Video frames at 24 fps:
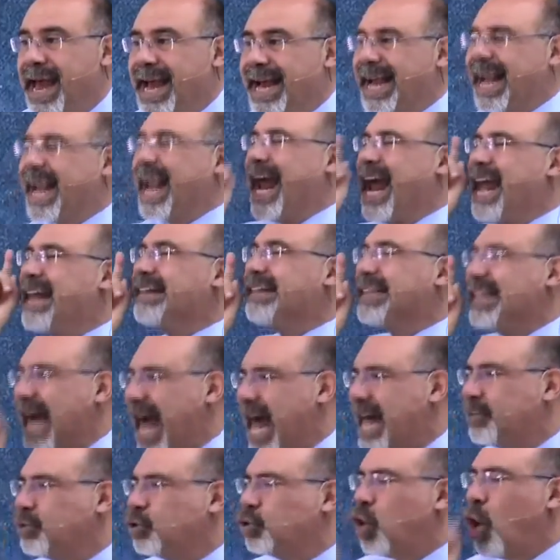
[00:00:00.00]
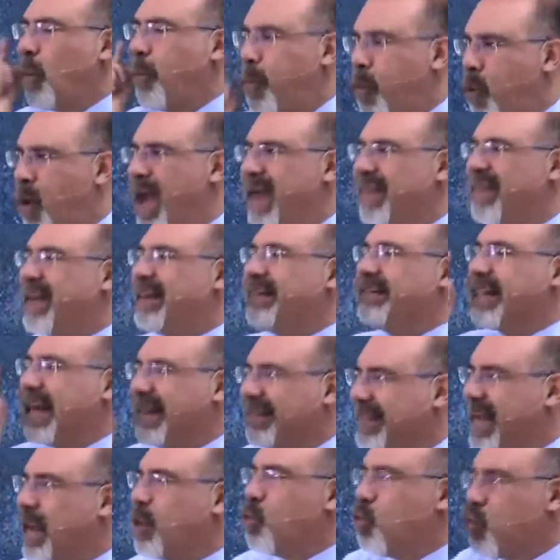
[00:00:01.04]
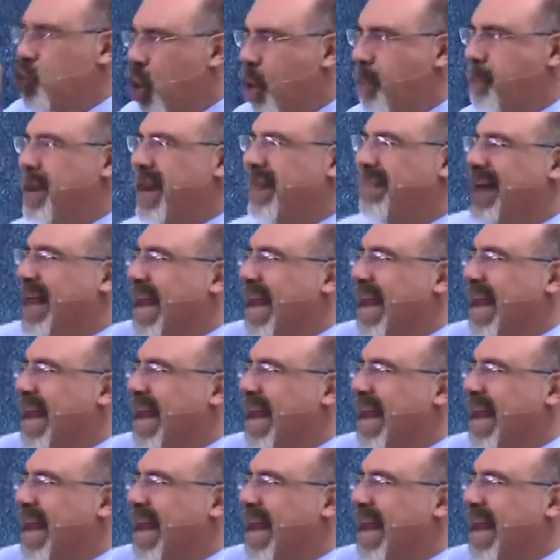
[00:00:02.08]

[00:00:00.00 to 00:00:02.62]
¿Qué tanto puede entender un hombre de